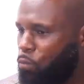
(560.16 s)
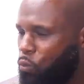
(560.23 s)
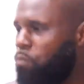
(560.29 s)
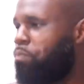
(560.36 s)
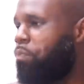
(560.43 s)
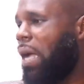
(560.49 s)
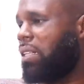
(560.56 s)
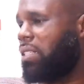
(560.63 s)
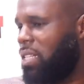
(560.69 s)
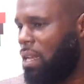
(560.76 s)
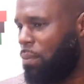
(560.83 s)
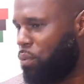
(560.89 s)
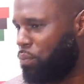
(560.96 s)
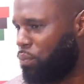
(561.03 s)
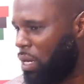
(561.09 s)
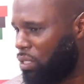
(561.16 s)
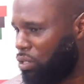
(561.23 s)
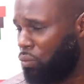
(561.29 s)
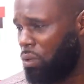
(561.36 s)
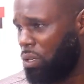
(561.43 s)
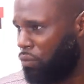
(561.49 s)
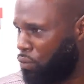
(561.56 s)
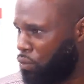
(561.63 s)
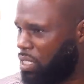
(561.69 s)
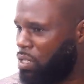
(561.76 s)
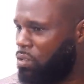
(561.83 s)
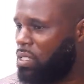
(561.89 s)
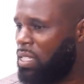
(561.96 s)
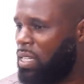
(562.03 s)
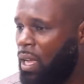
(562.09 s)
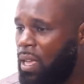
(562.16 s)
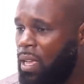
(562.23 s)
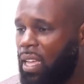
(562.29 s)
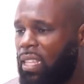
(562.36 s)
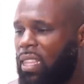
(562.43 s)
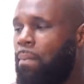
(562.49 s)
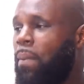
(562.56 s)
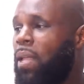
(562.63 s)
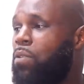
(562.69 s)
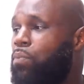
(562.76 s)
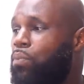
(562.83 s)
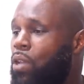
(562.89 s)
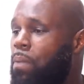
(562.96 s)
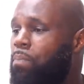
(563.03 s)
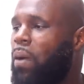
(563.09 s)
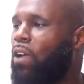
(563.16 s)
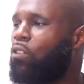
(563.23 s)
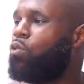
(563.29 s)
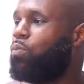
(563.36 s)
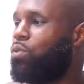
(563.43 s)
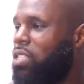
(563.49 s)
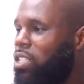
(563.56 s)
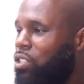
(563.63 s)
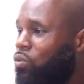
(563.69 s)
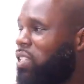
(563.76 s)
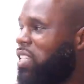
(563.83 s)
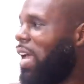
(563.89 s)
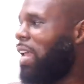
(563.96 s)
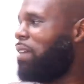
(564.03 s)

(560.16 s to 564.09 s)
Une partie de la population, il faut aussi le dire, était manipulée par une opposition qui